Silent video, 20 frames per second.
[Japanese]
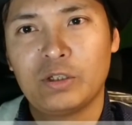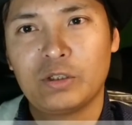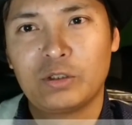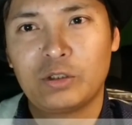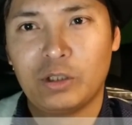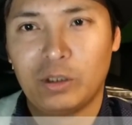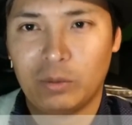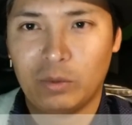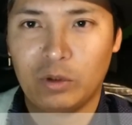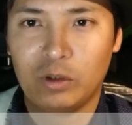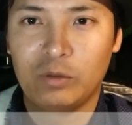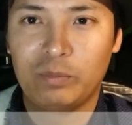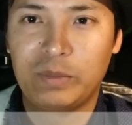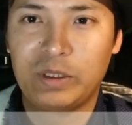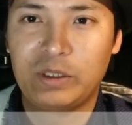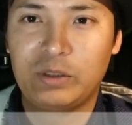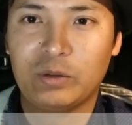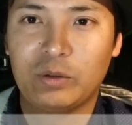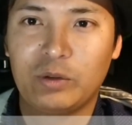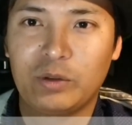今日も
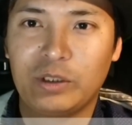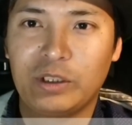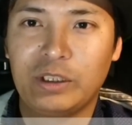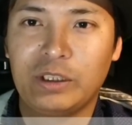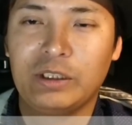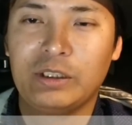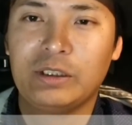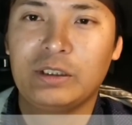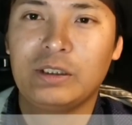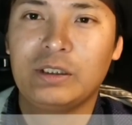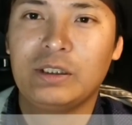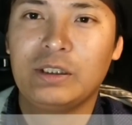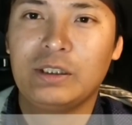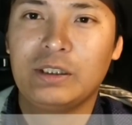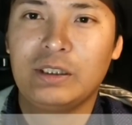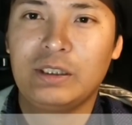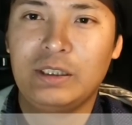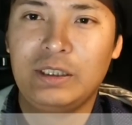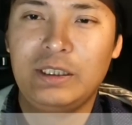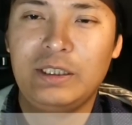ビットコイン、
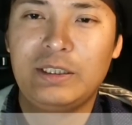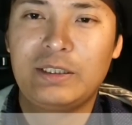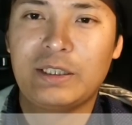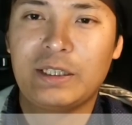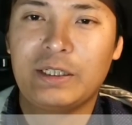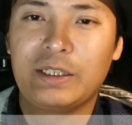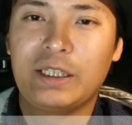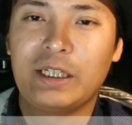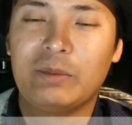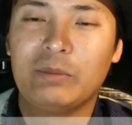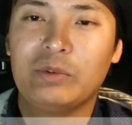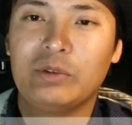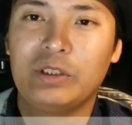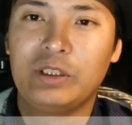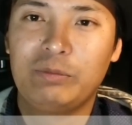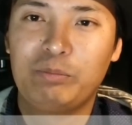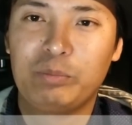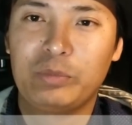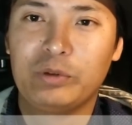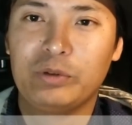イーサリアム、
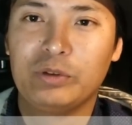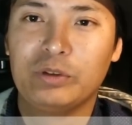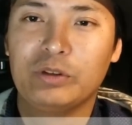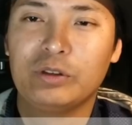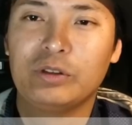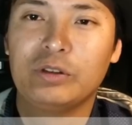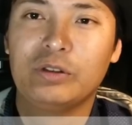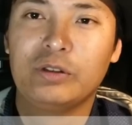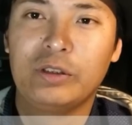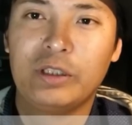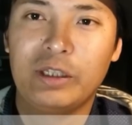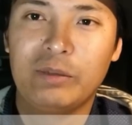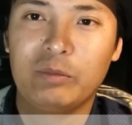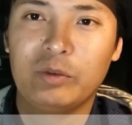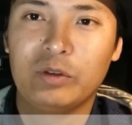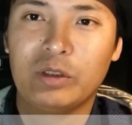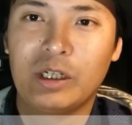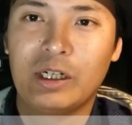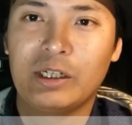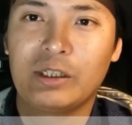リップル、
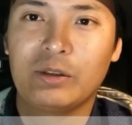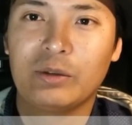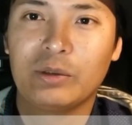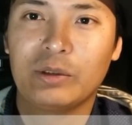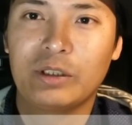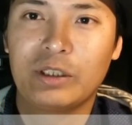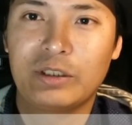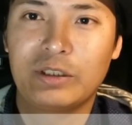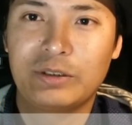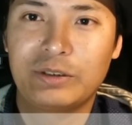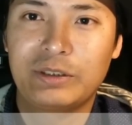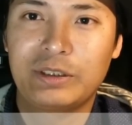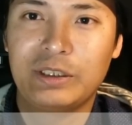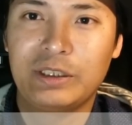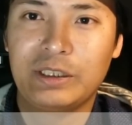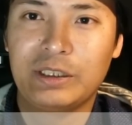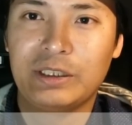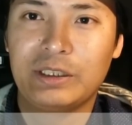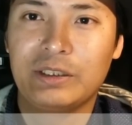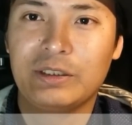ネム、
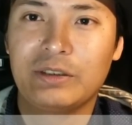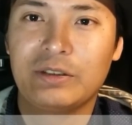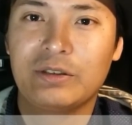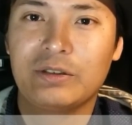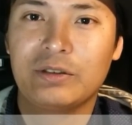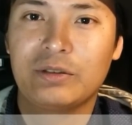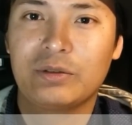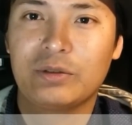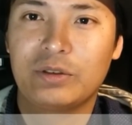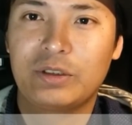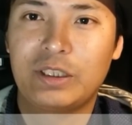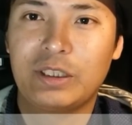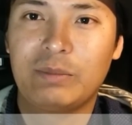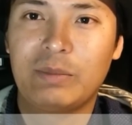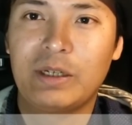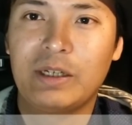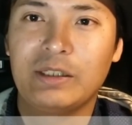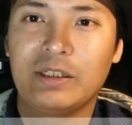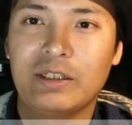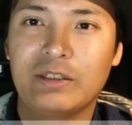IOST、そして
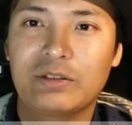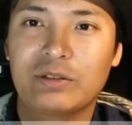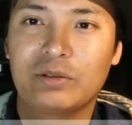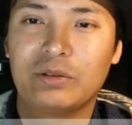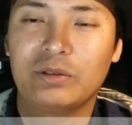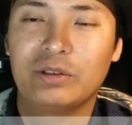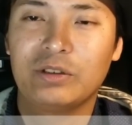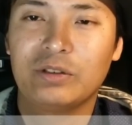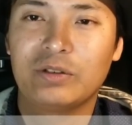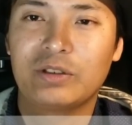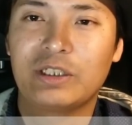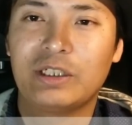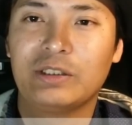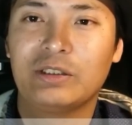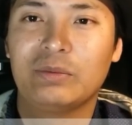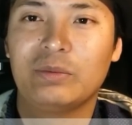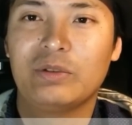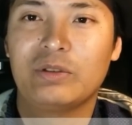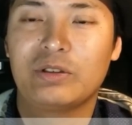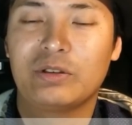バイナンスコインの
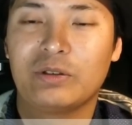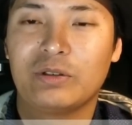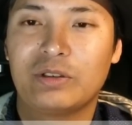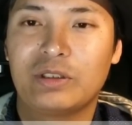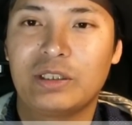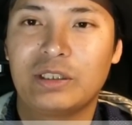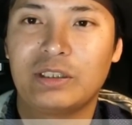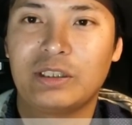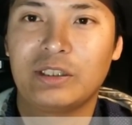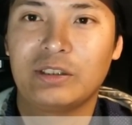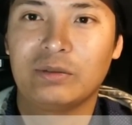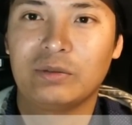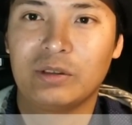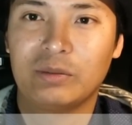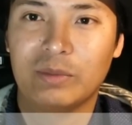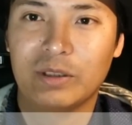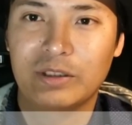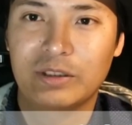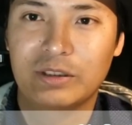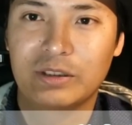チャート分析をしていきたいと思い
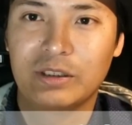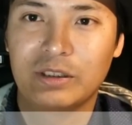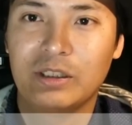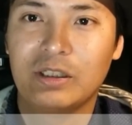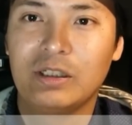ます。